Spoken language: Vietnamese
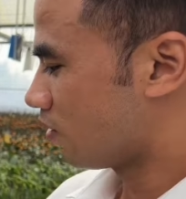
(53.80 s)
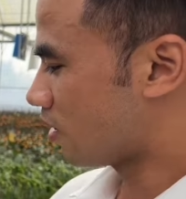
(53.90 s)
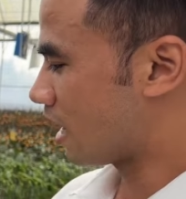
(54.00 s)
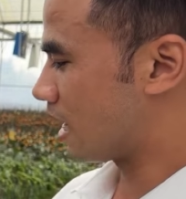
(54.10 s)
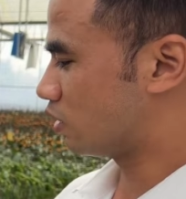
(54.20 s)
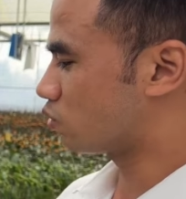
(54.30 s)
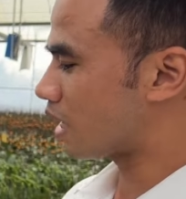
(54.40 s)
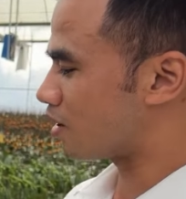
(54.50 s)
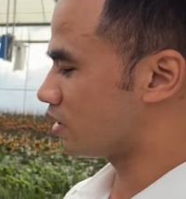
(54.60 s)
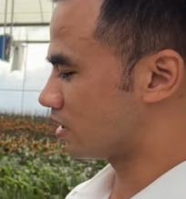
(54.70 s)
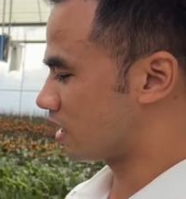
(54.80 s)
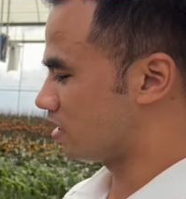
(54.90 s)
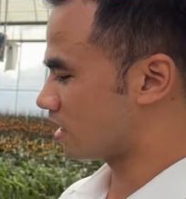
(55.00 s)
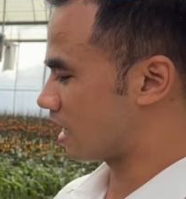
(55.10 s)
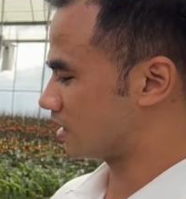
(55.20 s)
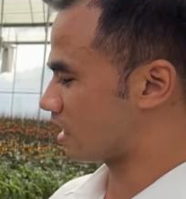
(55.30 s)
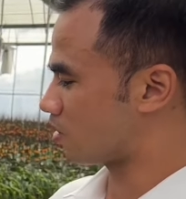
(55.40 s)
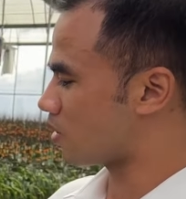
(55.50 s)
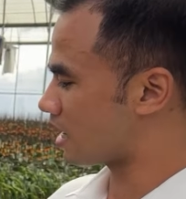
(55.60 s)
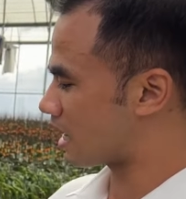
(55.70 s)
và chúng ta có thể thấy được là rằng
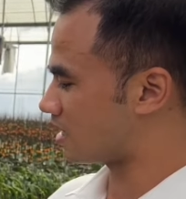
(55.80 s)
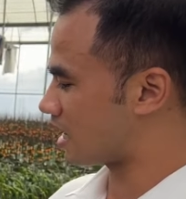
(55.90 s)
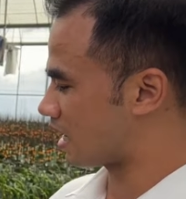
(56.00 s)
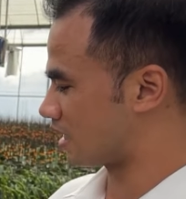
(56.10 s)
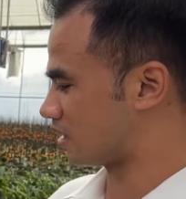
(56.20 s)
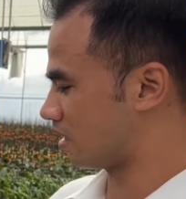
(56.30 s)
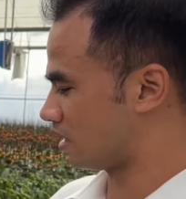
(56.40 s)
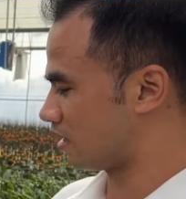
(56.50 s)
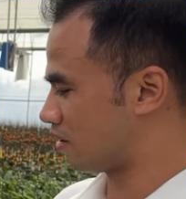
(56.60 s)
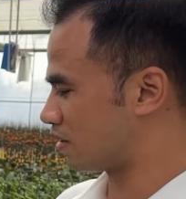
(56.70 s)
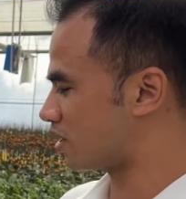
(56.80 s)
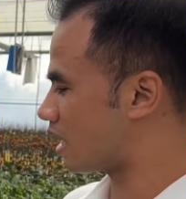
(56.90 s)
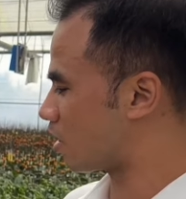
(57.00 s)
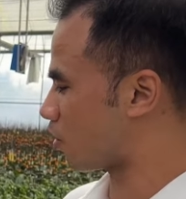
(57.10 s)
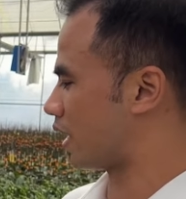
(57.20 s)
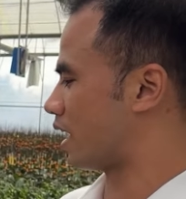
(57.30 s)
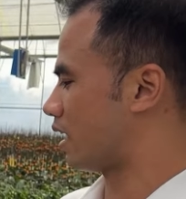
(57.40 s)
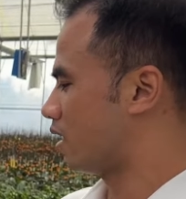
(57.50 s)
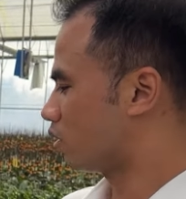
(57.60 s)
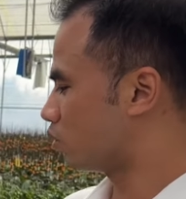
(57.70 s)
hoa lan Đà Lạt thì nó rất là khỏe
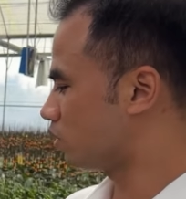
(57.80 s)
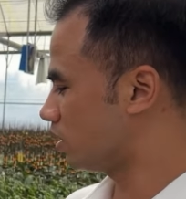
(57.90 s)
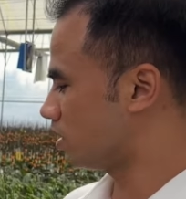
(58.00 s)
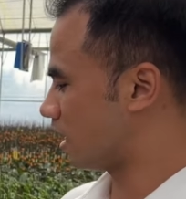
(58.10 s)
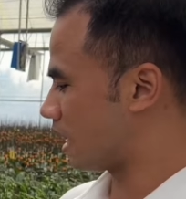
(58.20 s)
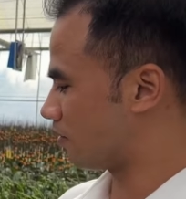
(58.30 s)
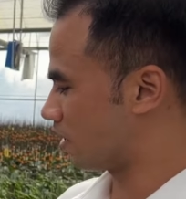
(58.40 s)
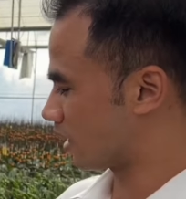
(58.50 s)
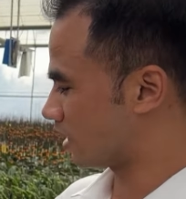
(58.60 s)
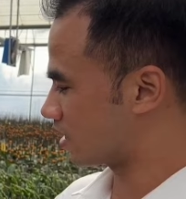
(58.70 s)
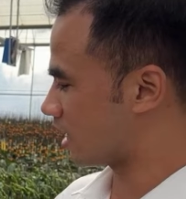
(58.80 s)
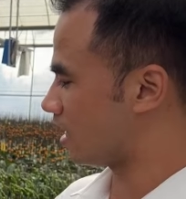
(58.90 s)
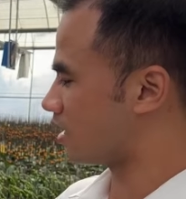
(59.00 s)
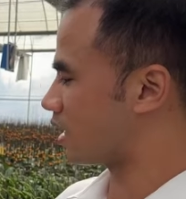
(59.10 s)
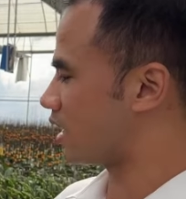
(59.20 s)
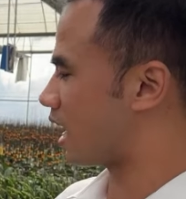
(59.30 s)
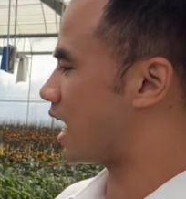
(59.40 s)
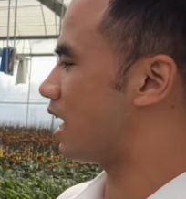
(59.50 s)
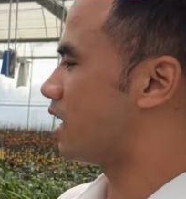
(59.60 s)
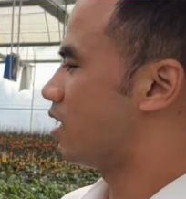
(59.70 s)
cũng như là về cái rễ, cái
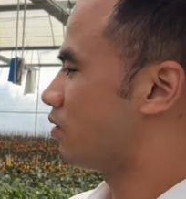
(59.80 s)
lá,